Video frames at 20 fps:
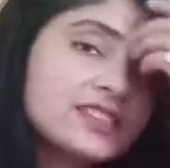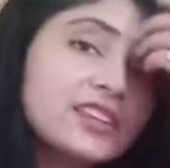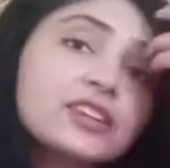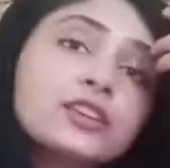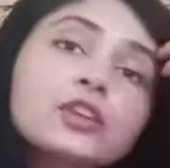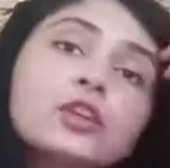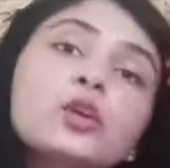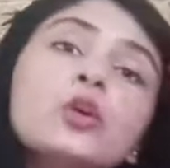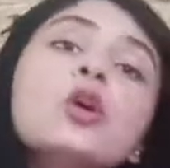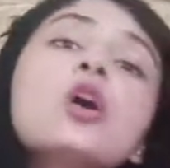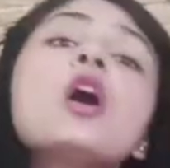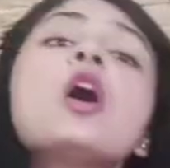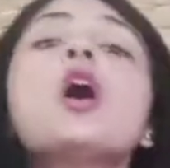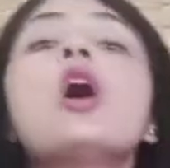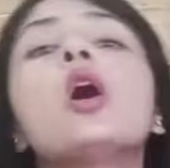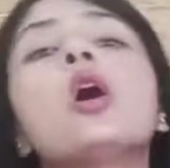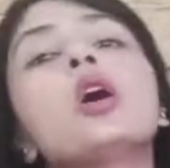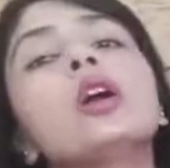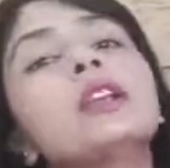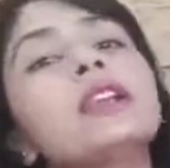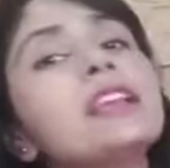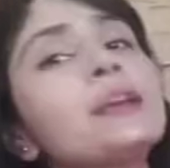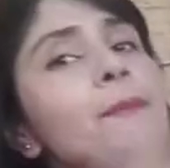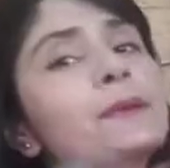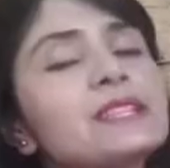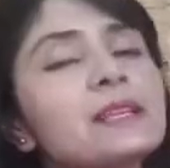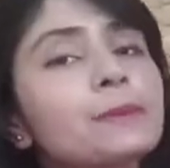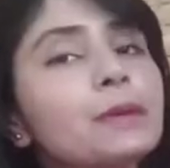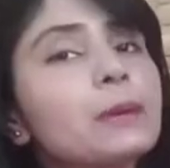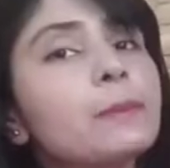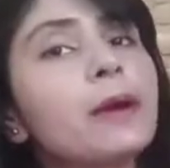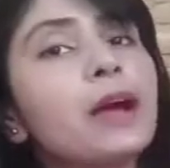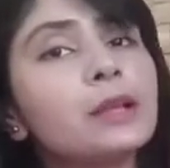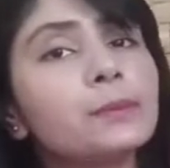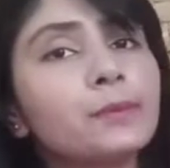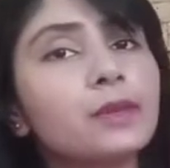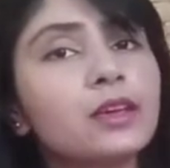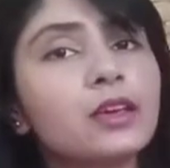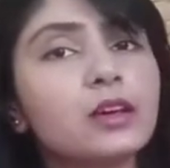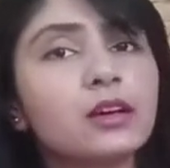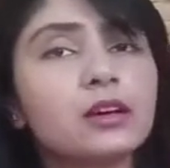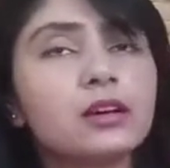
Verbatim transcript: सकते हो और लिंक मैं सबके बाद में